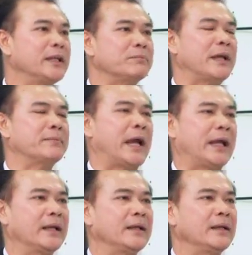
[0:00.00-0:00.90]
กิจให
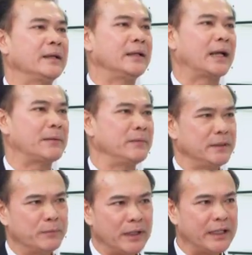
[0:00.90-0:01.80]
ม่ๆนะครับหรื
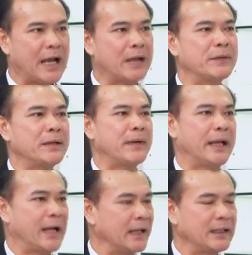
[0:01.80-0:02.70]
อบริการใหม่ๆ การ